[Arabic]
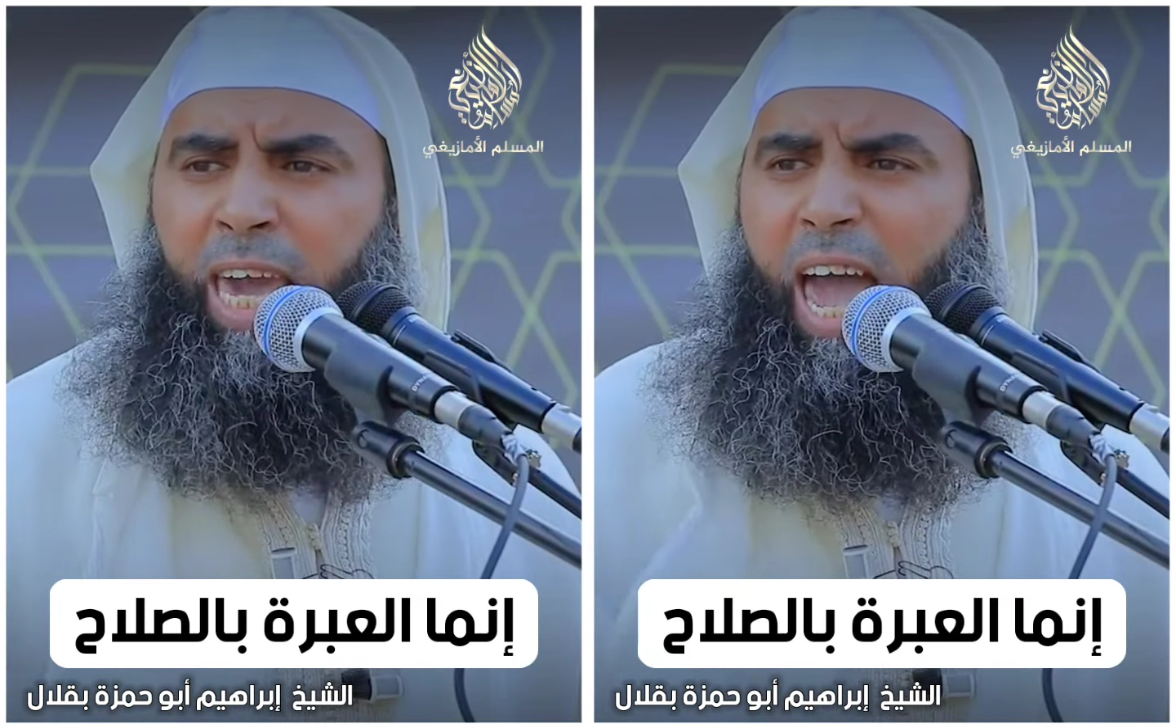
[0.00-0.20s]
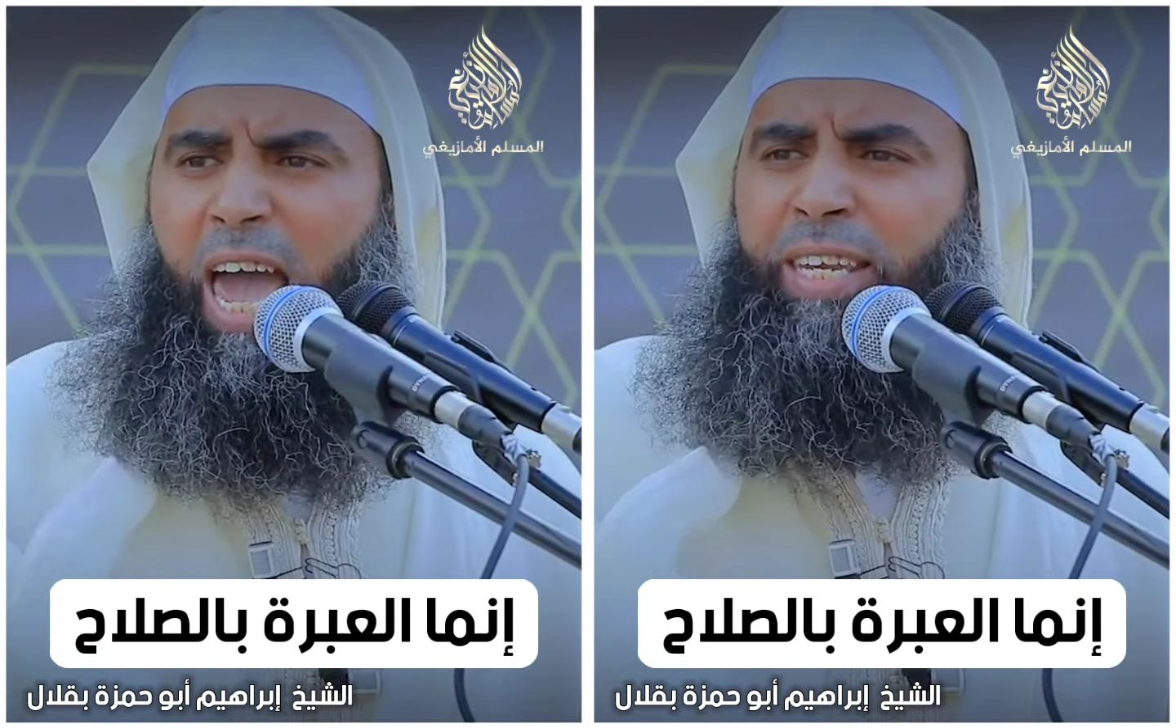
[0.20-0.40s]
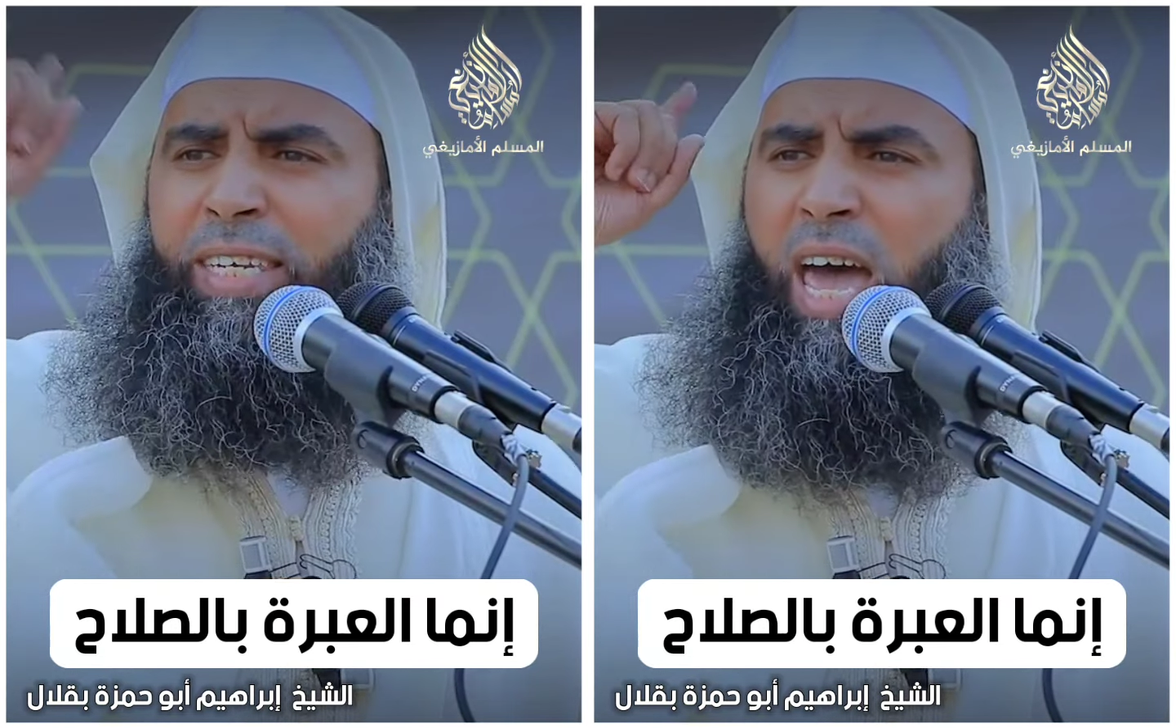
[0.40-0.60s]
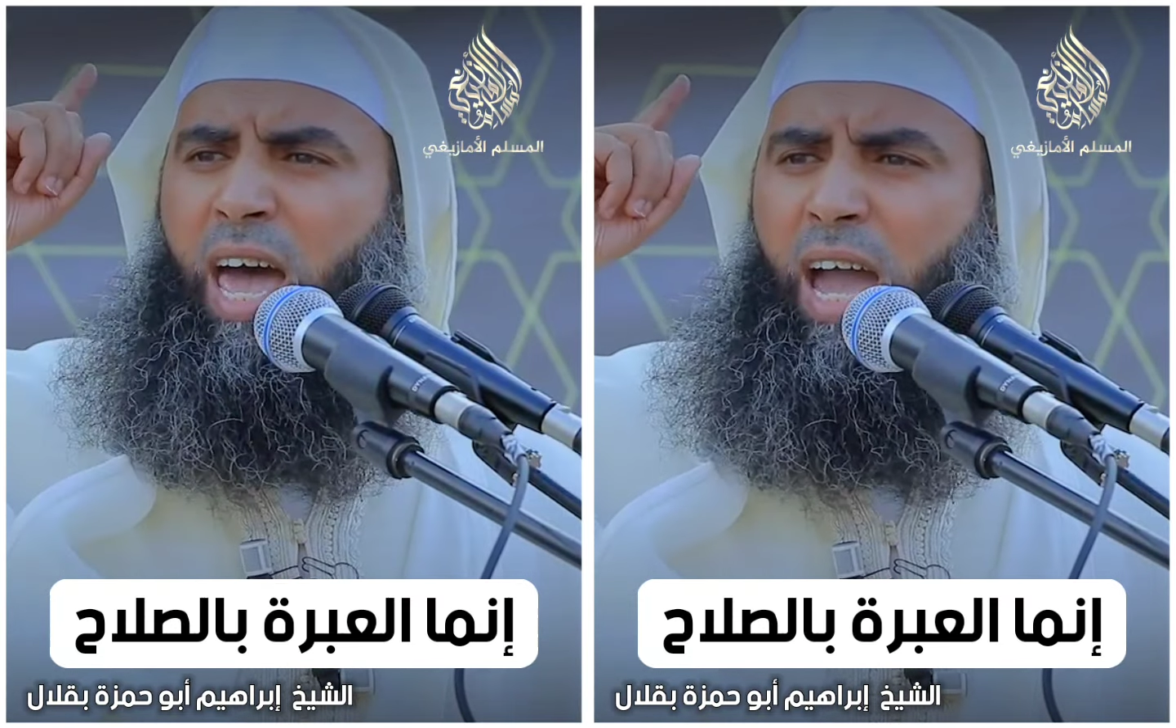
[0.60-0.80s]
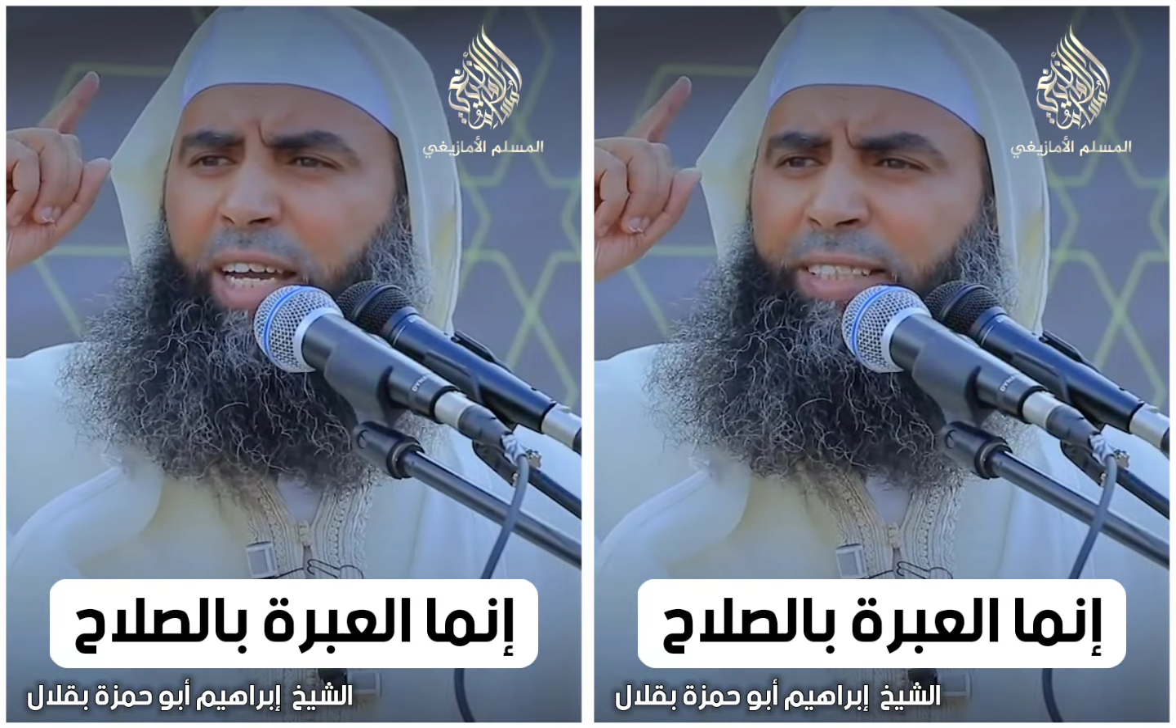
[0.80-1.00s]

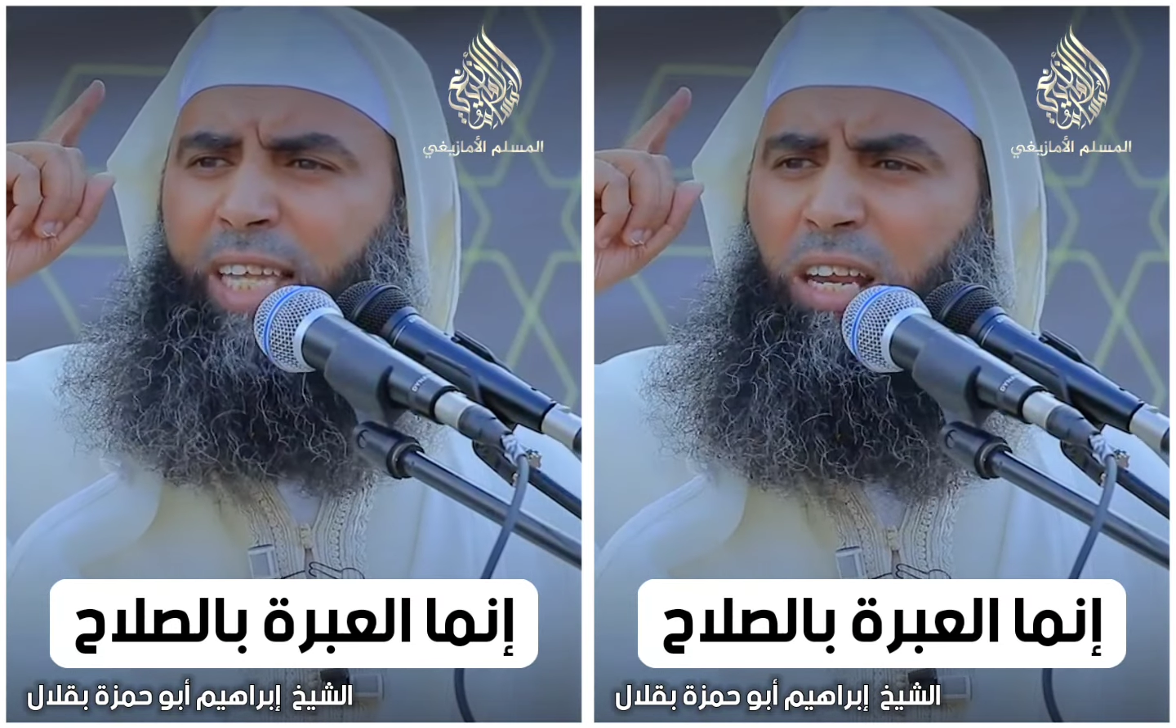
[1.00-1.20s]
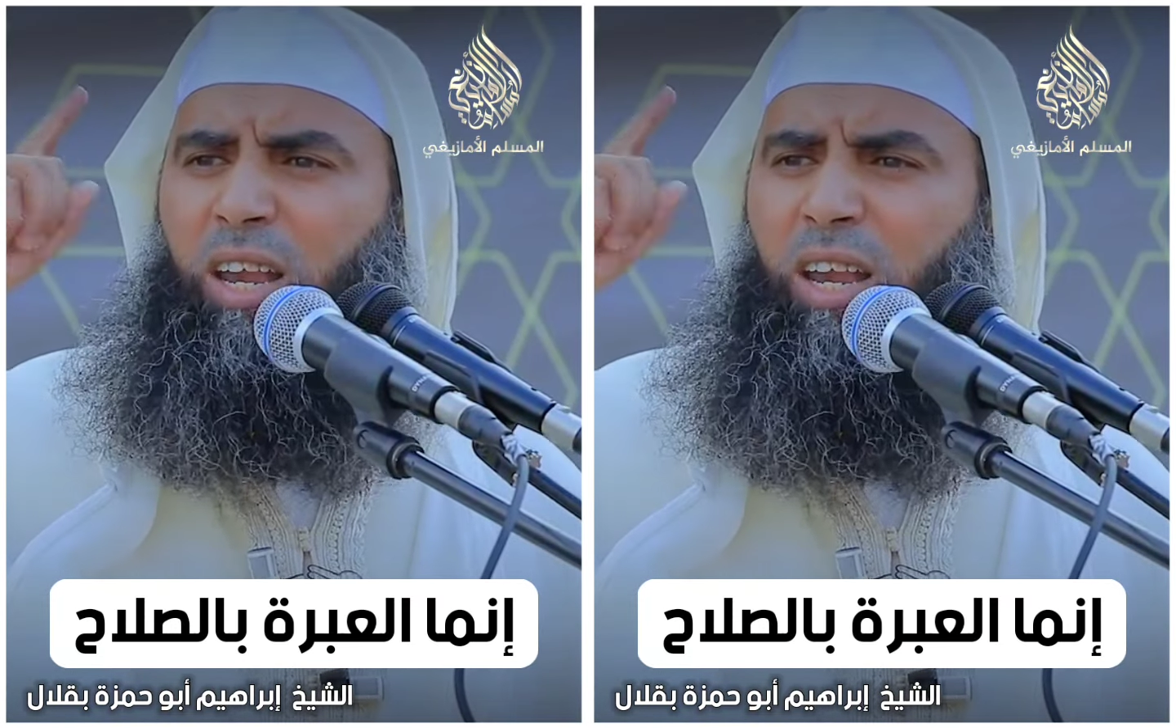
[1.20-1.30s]
كأنها عند